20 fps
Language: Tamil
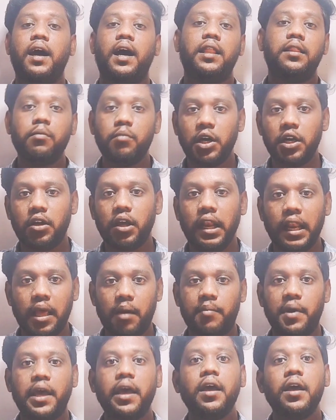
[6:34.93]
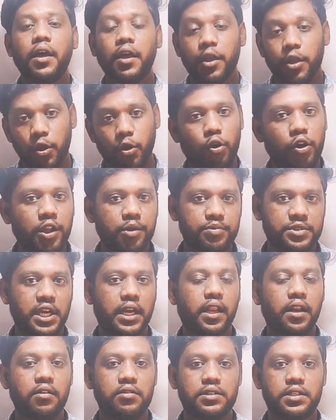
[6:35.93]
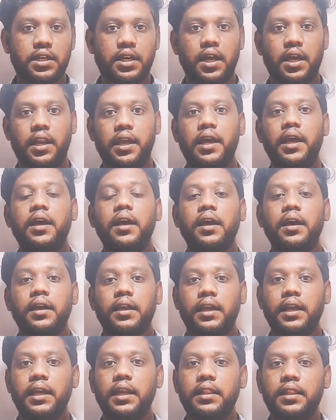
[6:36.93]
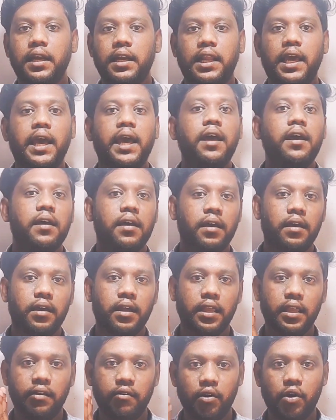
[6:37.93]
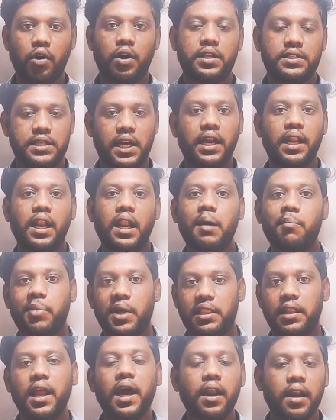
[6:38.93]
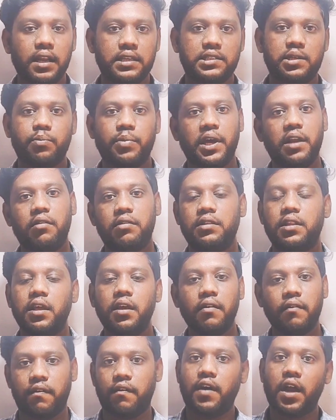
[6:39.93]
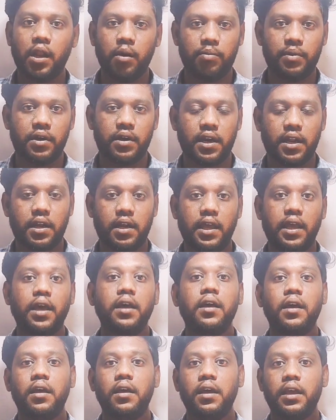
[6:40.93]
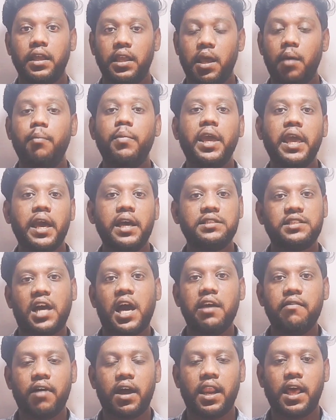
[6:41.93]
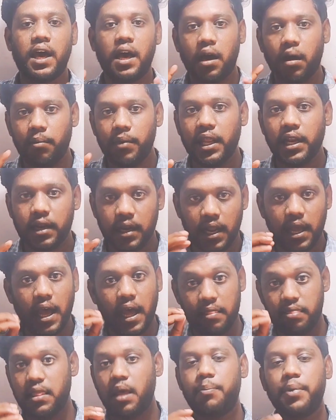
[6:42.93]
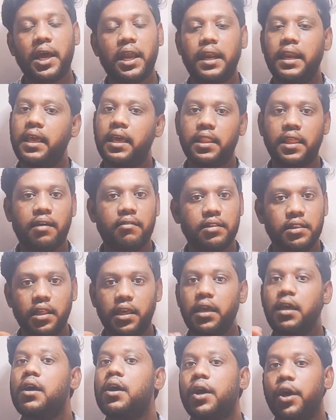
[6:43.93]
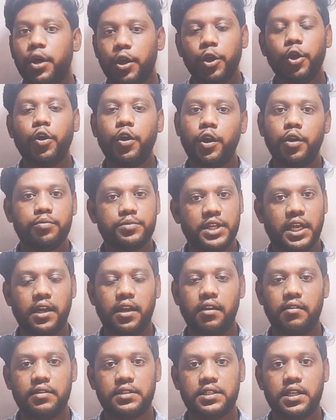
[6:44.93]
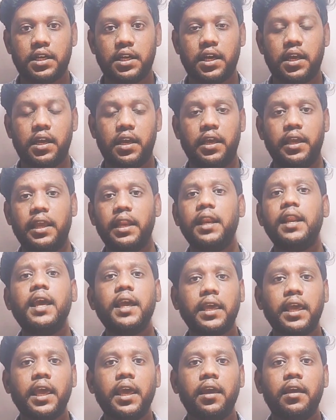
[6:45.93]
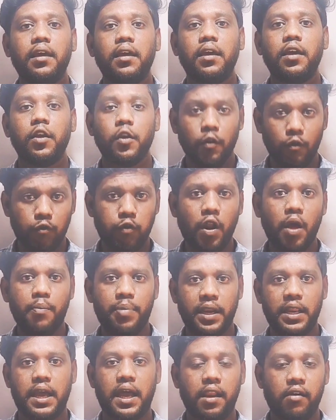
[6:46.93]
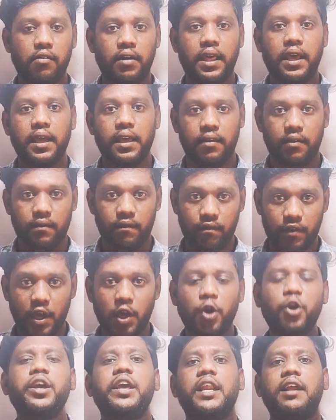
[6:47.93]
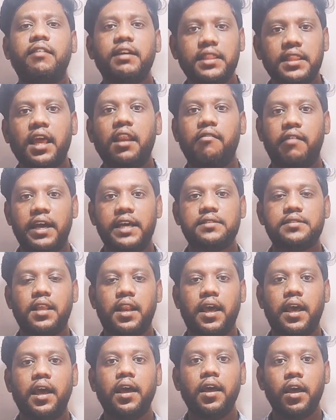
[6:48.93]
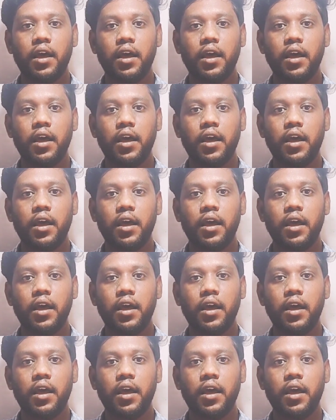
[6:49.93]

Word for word: அது மட்டும் இல்லாம யூடியூப் சேனல் வச்சிருக்காரு கிட்டத்தட்ட இவரோட சேனல்ல பதினாறு லட்சம் பேர் வந்து ஃபாலோ பண்றாங்க எம்பிஏ சாய்வாலா அப்படின்ற அந்த பேர்லயே தான் வந்து யூடியூப் சேனலும் வச்சிருக்காரு இன்னைக்கு இவ்வளோ பெரிய அளவுல வெறும் இருபத்தேழு வயசுல